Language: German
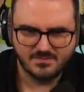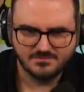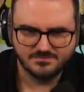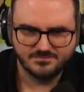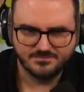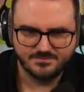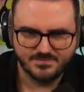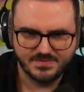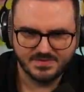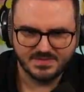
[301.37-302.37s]
Was soll das?
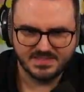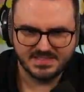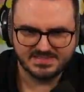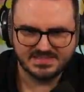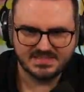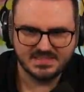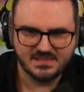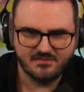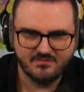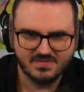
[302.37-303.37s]
Ja, sieht Achso, weil ich Waffe
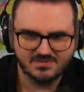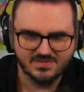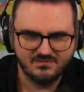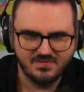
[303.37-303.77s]
warte in der Hand habe.